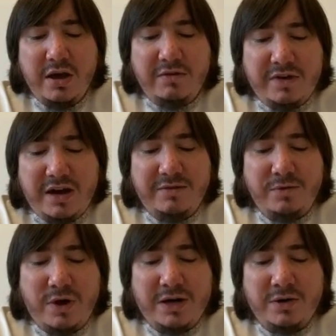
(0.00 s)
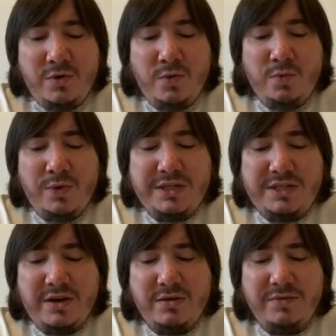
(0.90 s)
فاعف عنهم
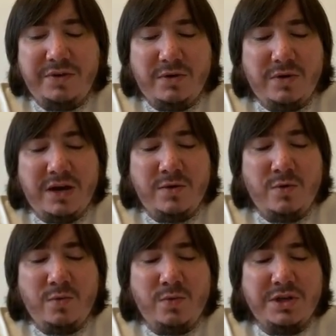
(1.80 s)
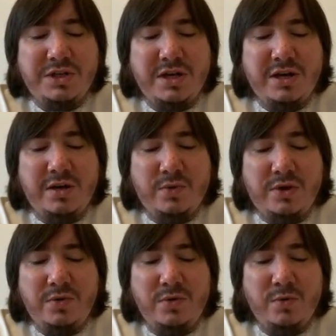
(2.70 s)
واستغفر لهم
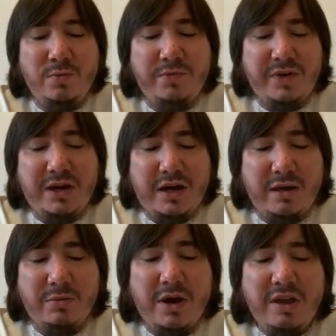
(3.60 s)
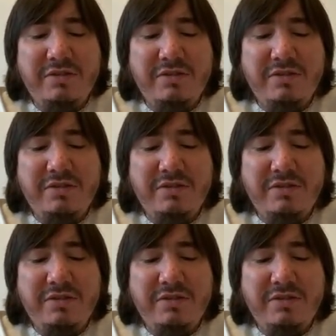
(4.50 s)
وشاورهم في الأمر